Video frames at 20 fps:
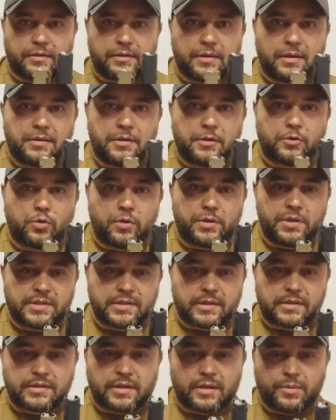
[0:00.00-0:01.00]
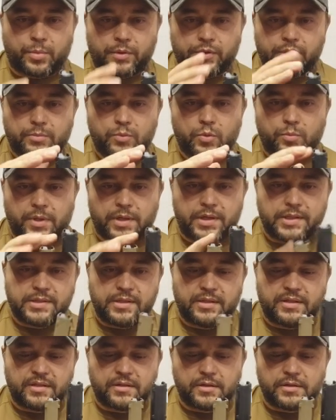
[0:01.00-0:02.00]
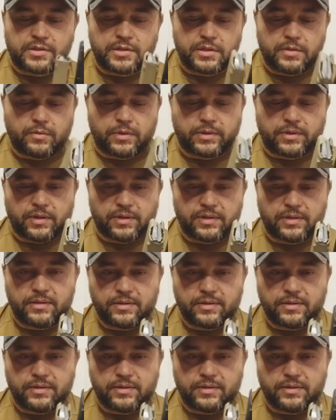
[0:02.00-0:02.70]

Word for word: так никто не сказал, почему магазины должны вот так